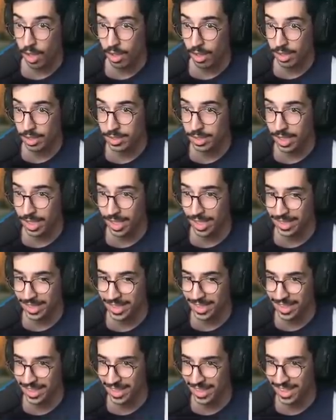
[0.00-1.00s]
يا
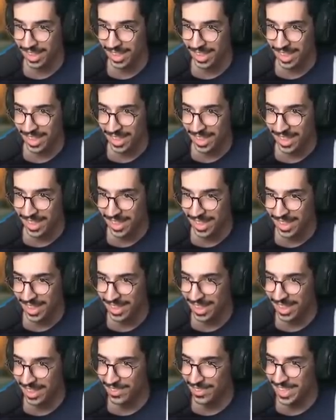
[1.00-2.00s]
ساتر
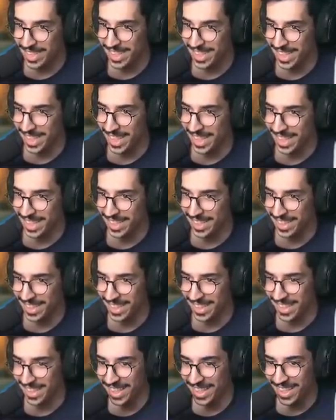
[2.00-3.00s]
يطمر استقاد
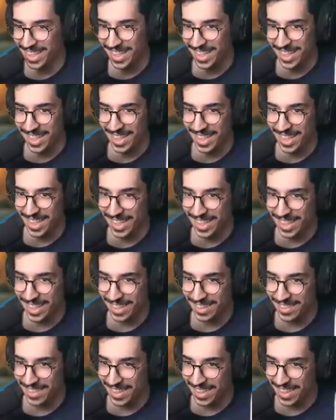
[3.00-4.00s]
لا
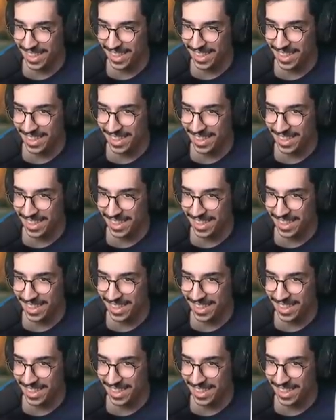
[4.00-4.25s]
تكفى